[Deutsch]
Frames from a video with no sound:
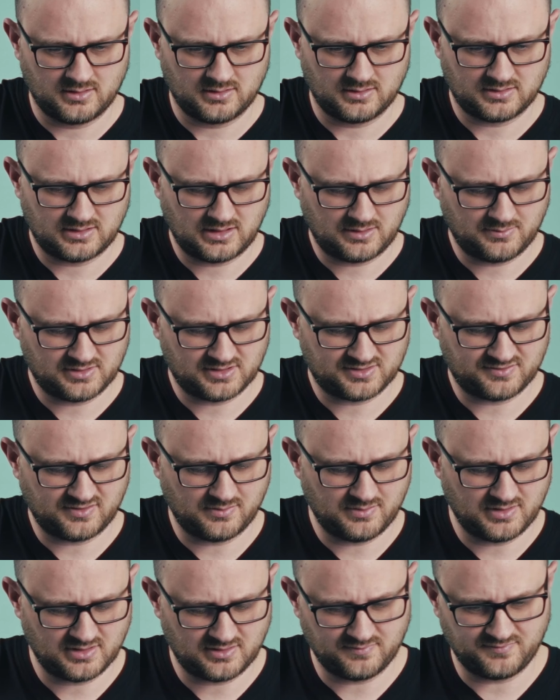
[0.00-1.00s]
Ich denke mal, dass
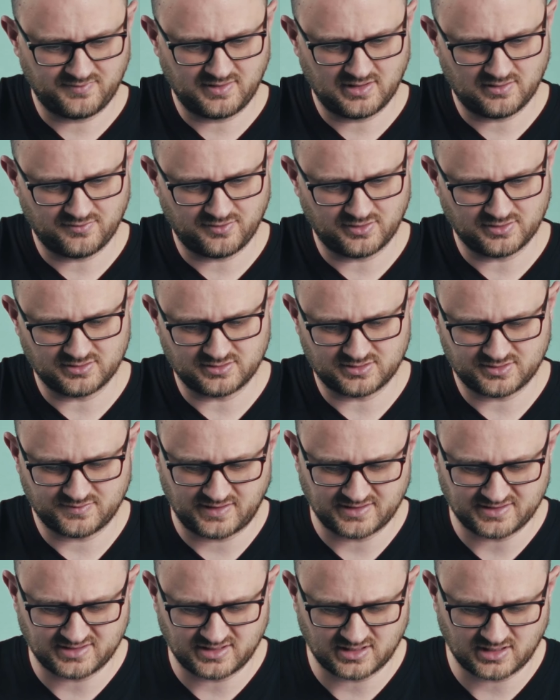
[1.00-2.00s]
wir mit einem Winkel von
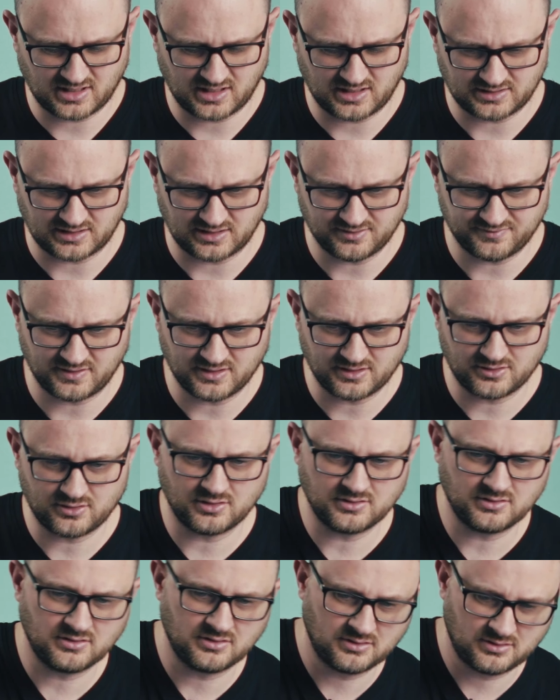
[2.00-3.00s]
20 Grad anfangen
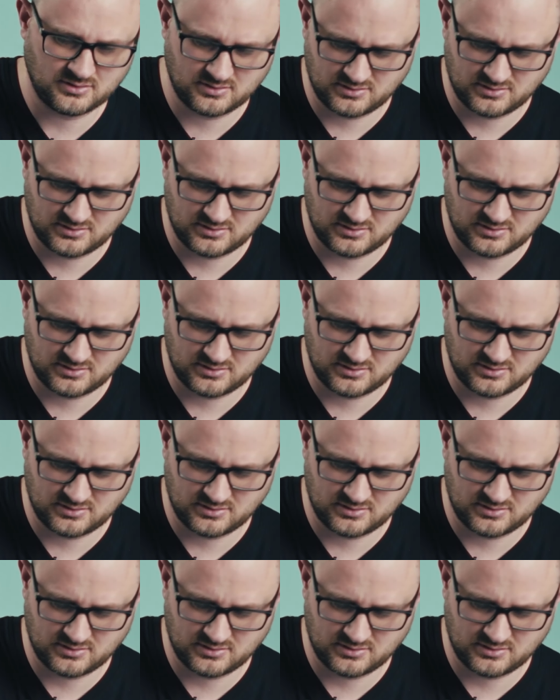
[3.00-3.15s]
können.